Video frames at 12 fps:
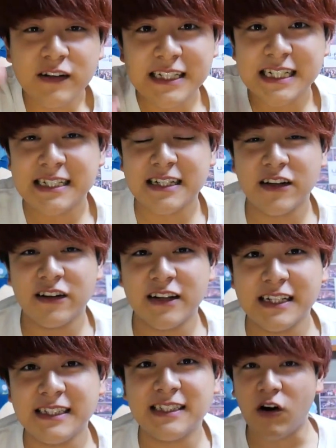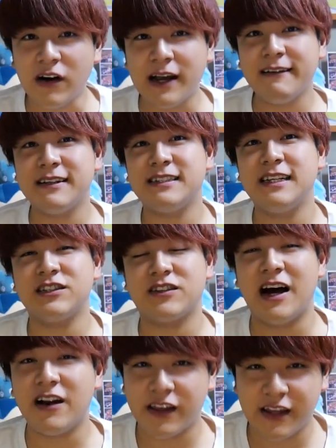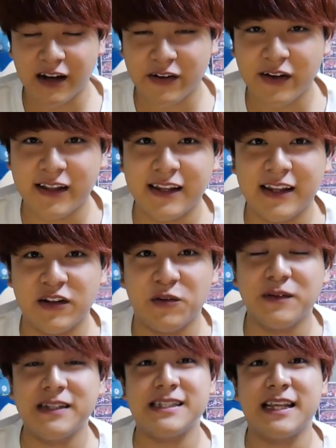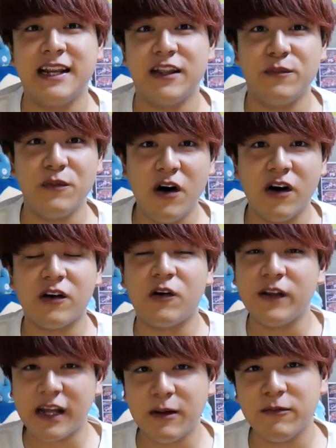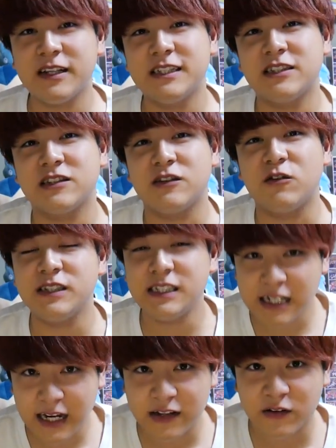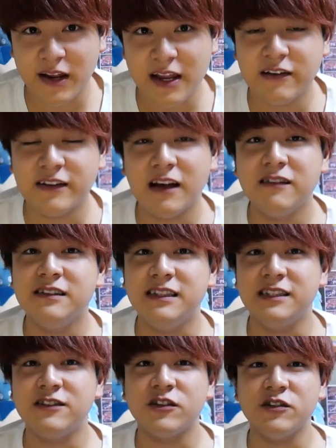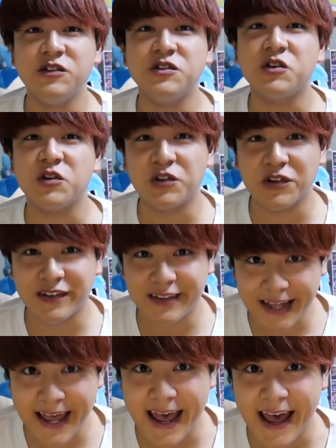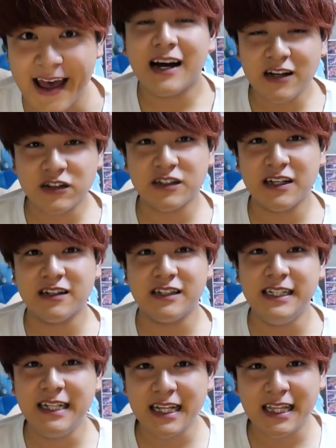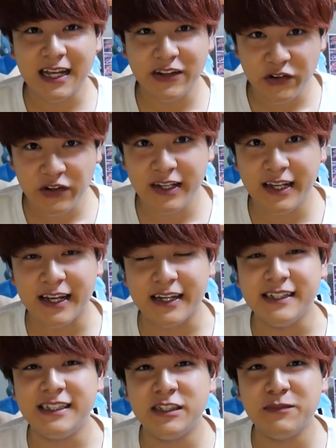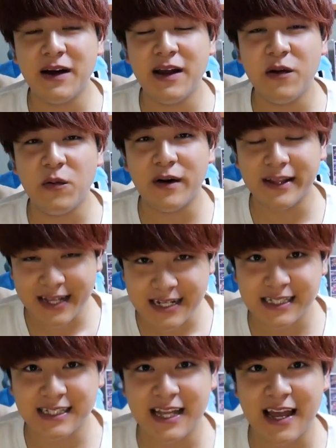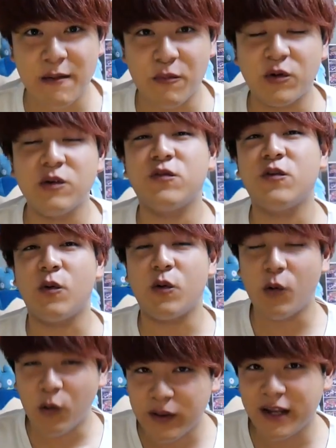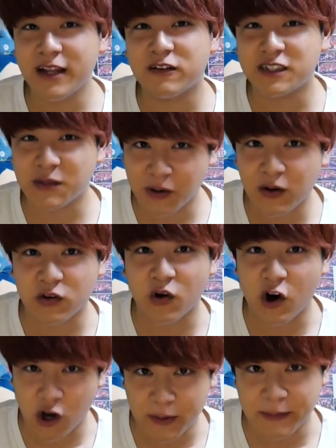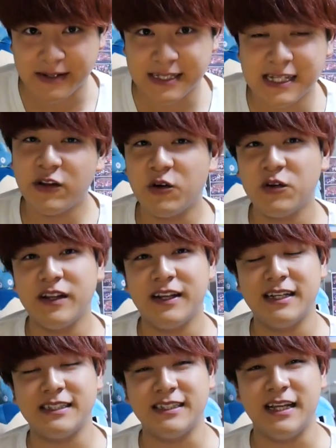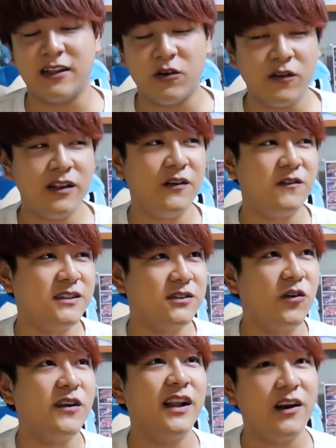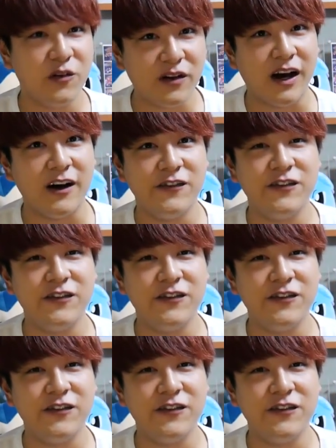こんにちは、佐藤弘です。今回はですね、ちょっとある企画をやっていきたいと思うんですけれども、これから僕たちちょっと越谷のレイクタウンに行くということで、彼女である日向ゆいに1万円を渡して僕の服をコーディネートしてもらおうと思います。ということでですね、どんな服装になるのか、